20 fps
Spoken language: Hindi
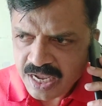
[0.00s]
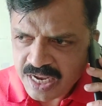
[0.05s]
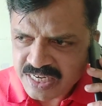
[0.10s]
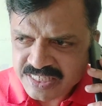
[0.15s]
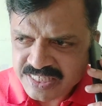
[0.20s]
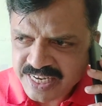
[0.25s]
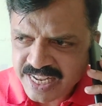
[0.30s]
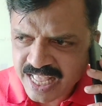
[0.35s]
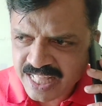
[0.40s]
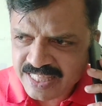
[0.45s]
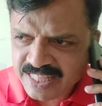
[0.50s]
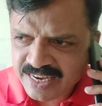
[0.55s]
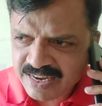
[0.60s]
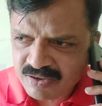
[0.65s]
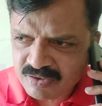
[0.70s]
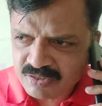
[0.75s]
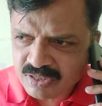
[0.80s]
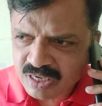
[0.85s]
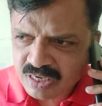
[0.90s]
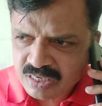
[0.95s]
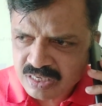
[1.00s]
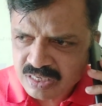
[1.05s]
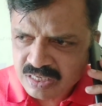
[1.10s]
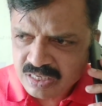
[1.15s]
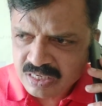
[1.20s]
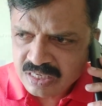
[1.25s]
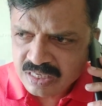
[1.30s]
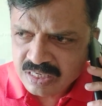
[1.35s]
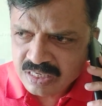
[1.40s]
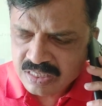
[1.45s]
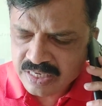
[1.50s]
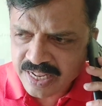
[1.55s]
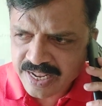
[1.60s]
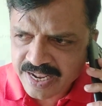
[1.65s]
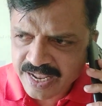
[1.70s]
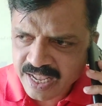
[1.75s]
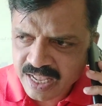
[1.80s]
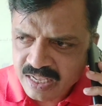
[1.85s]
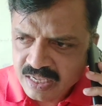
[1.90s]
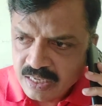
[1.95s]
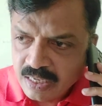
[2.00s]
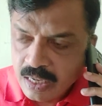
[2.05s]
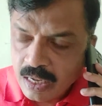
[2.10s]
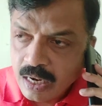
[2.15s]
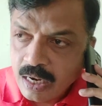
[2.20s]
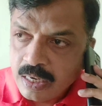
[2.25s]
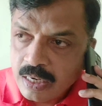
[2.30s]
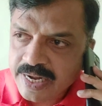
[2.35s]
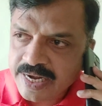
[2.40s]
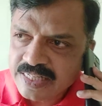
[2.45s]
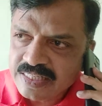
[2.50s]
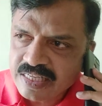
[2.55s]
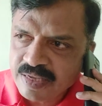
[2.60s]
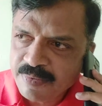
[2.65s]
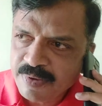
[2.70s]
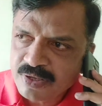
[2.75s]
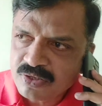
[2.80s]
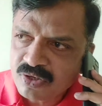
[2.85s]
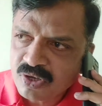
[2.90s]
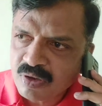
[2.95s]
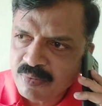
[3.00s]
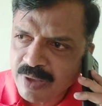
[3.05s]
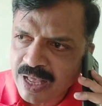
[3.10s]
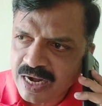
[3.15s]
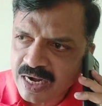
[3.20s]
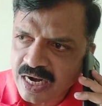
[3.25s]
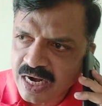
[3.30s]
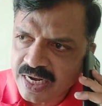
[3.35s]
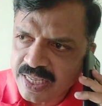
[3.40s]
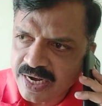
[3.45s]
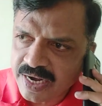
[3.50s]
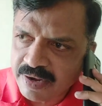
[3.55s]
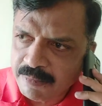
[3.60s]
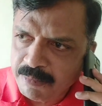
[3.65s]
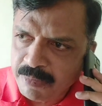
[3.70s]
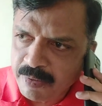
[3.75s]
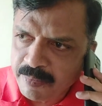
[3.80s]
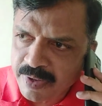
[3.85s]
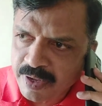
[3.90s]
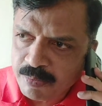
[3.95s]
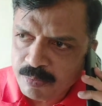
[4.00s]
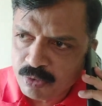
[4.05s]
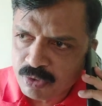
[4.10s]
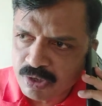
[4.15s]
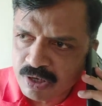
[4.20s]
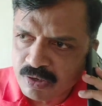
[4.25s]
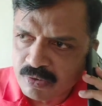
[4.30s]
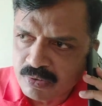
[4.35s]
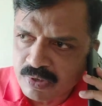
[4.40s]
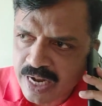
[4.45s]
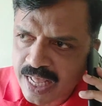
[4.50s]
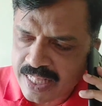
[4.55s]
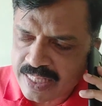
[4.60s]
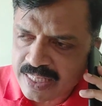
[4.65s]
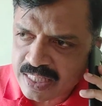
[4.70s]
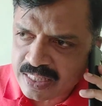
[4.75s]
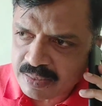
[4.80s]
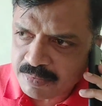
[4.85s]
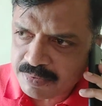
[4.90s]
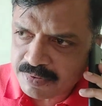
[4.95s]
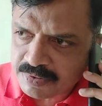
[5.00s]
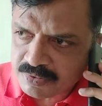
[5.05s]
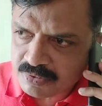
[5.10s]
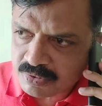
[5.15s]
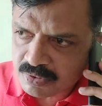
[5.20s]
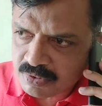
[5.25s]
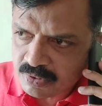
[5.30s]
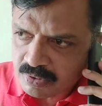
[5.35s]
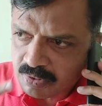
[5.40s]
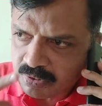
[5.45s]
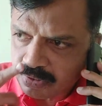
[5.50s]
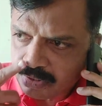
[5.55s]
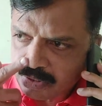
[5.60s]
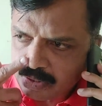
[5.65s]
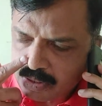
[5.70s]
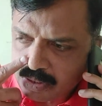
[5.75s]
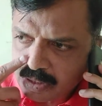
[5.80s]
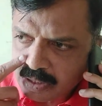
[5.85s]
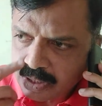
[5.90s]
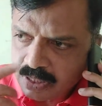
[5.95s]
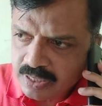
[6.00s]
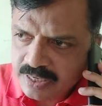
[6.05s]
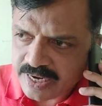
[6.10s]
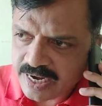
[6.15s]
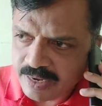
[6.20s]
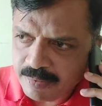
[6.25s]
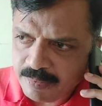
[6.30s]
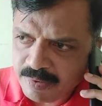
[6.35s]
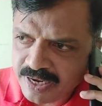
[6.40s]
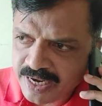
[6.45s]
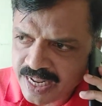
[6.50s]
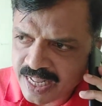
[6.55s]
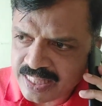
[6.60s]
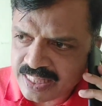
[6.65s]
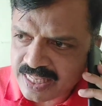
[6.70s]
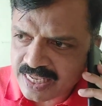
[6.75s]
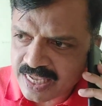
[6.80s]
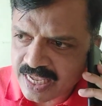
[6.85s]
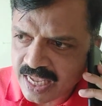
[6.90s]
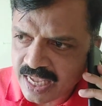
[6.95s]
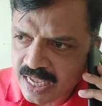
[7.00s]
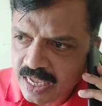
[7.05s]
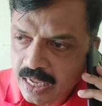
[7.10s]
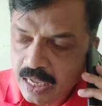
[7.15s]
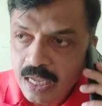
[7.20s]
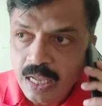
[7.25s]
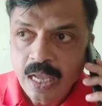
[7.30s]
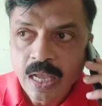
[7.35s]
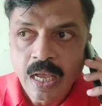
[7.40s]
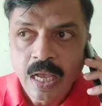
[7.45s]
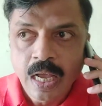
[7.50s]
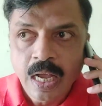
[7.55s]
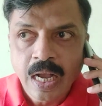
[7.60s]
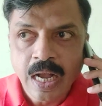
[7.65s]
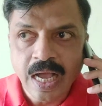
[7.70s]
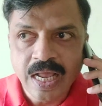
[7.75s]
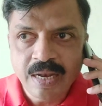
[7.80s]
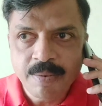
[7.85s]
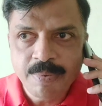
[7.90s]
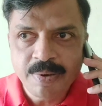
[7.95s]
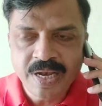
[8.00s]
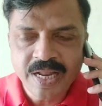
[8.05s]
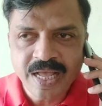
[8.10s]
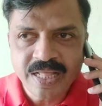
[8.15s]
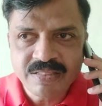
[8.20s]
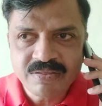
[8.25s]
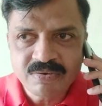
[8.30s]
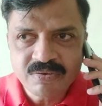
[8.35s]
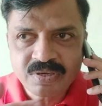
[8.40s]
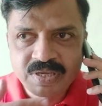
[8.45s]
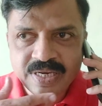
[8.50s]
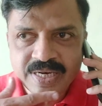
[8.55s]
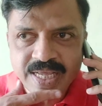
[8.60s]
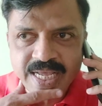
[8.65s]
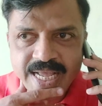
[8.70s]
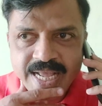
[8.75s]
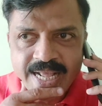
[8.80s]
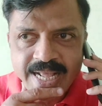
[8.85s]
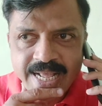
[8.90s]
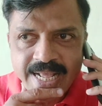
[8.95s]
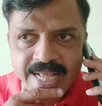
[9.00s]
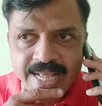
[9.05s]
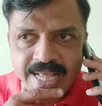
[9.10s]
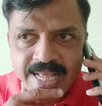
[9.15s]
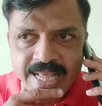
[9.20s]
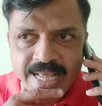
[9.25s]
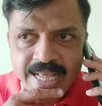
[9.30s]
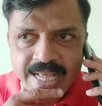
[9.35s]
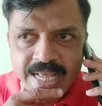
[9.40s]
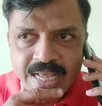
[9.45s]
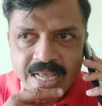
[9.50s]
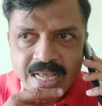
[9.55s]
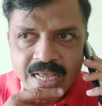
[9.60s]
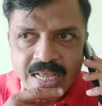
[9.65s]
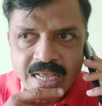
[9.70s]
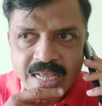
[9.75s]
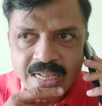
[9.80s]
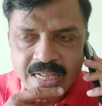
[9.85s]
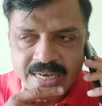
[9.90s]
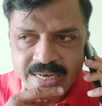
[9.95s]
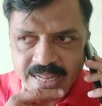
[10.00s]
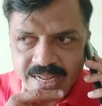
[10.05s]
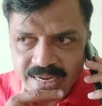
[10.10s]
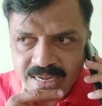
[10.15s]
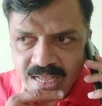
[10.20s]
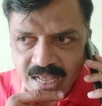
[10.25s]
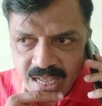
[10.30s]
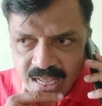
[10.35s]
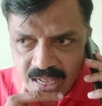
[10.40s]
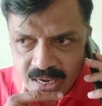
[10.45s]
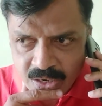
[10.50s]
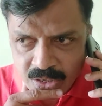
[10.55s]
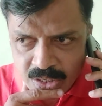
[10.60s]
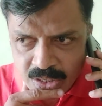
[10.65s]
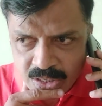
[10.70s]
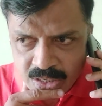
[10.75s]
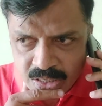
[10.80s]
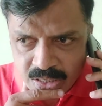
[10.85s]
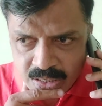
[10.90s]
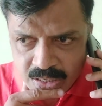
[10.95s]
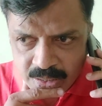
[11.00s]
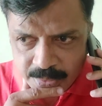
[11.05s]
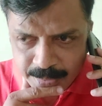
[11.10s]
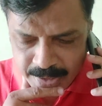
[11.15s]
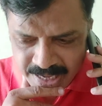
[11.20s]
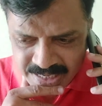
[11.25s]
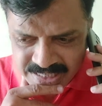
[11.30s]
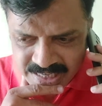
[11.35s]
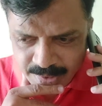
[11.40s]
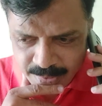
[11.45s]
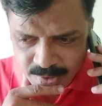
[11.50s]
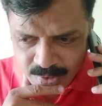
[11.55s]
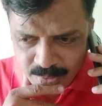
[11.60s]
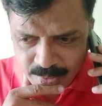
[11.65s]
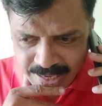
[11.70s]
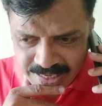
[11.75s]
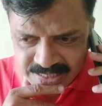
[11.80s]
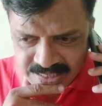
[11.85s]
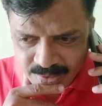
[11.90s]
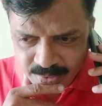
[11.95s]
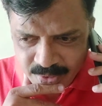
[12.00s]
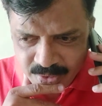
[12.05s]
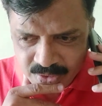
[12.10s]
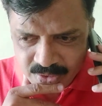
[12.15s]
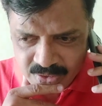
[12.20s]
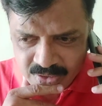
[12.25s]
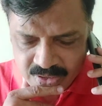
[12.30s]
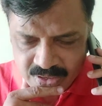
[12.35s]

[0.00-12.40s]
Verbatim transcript: एस आती नहीं उधर नहीं क्या ट्रेन से भेजो मालगाड़ी के डिब्बे में पूरे ऊट आ जाती फिर तो ट्रेन भी नहीं आती क्या काली पीली आती होंगी ना नहीं हेलो बादशाह भाई बादशाह भाई